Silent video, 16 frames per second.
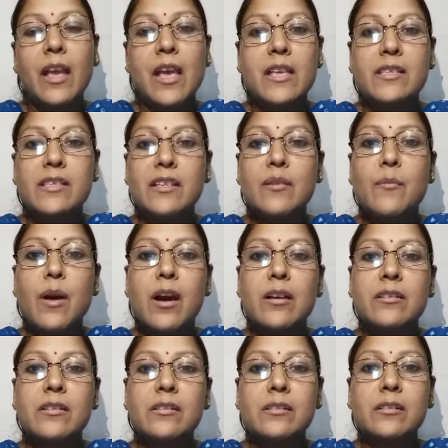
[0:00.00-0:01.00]
ऐसे
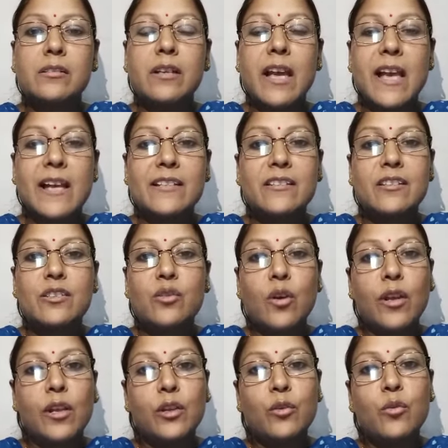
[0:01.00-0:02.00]
मास्क एक्सेस
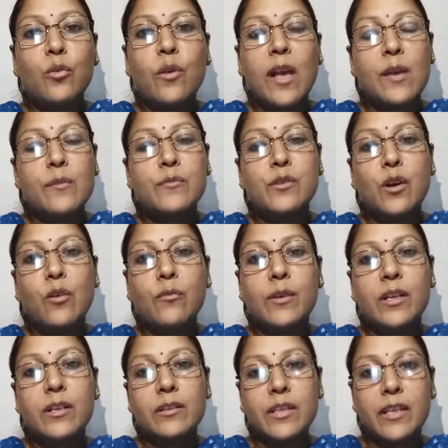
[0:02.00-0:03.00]
ऑयल को एब्जॉर्व
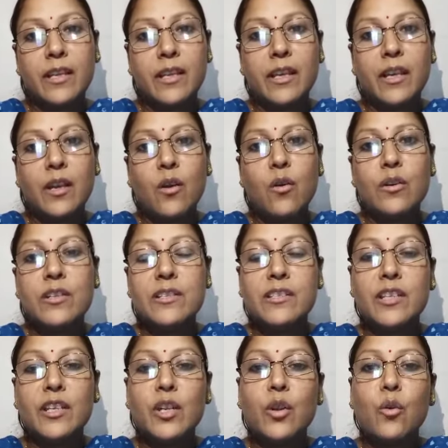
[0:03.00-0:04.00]
करते हैं और
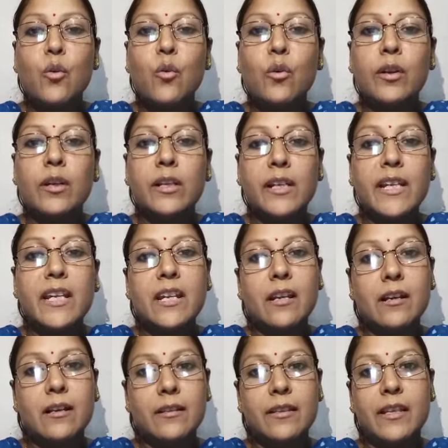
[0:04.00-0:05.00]
स्किन को क्लीन
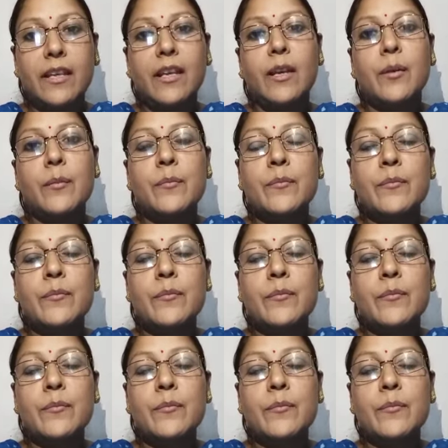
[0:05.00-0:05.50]
करते हैं